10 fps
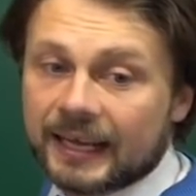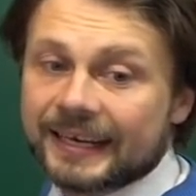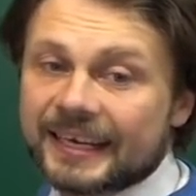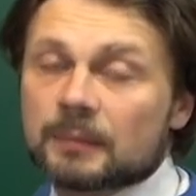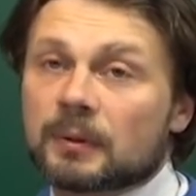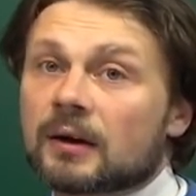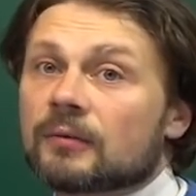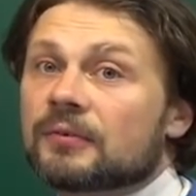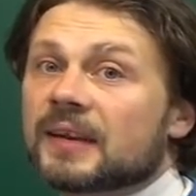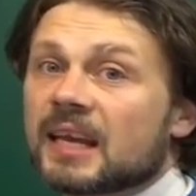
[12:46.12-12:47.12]
либо
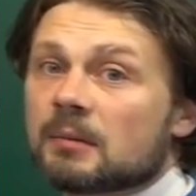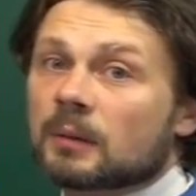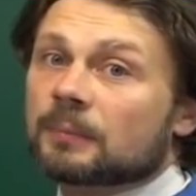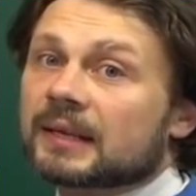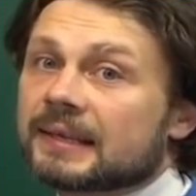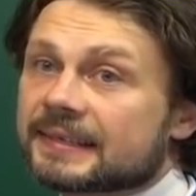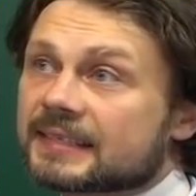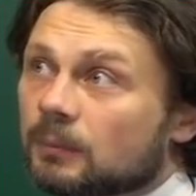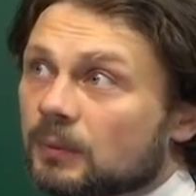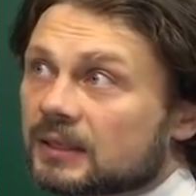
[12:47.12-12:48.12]
время
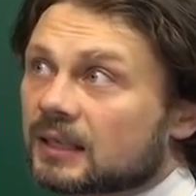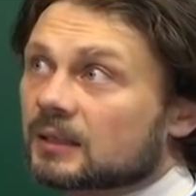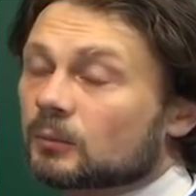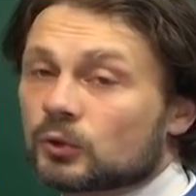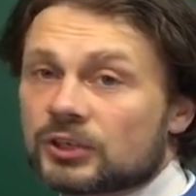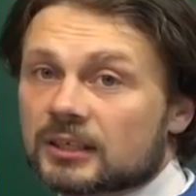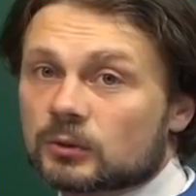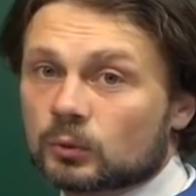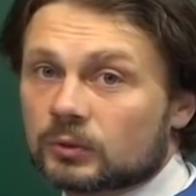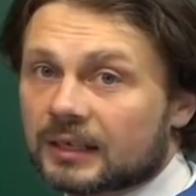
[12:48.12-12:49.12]
проезда по данному
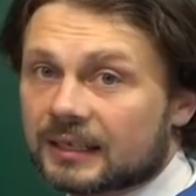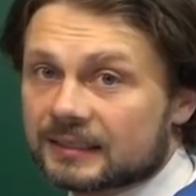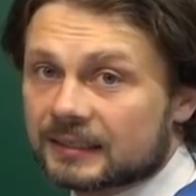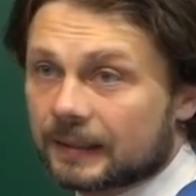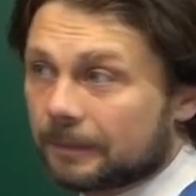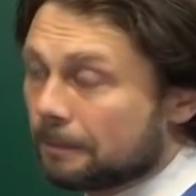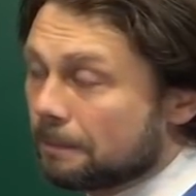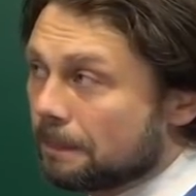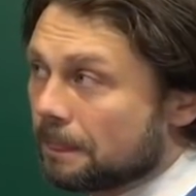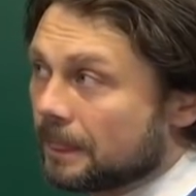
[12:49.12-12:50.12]
участку трассы.
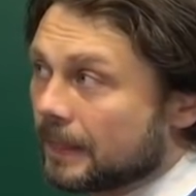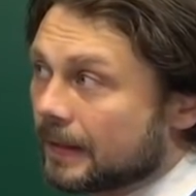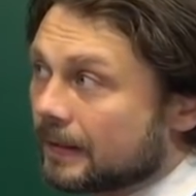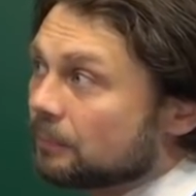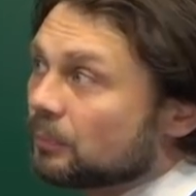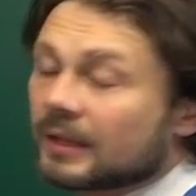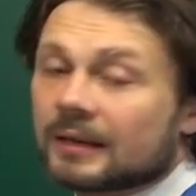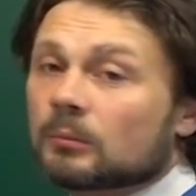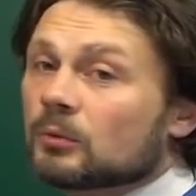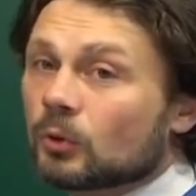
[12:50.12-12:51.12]

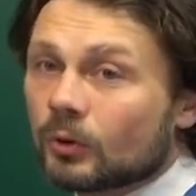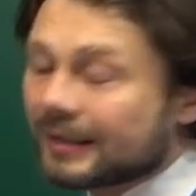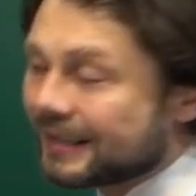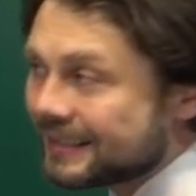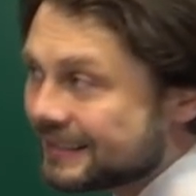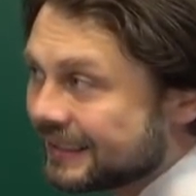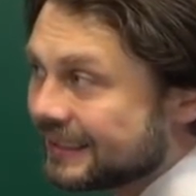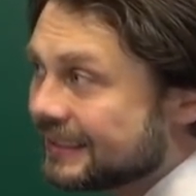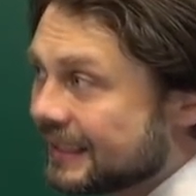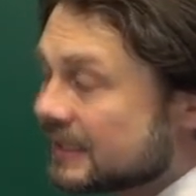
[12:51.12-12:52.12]
Много разных
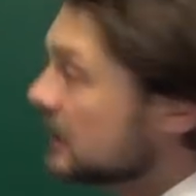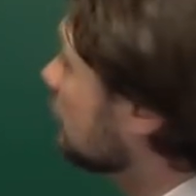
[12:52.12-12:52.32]
интересных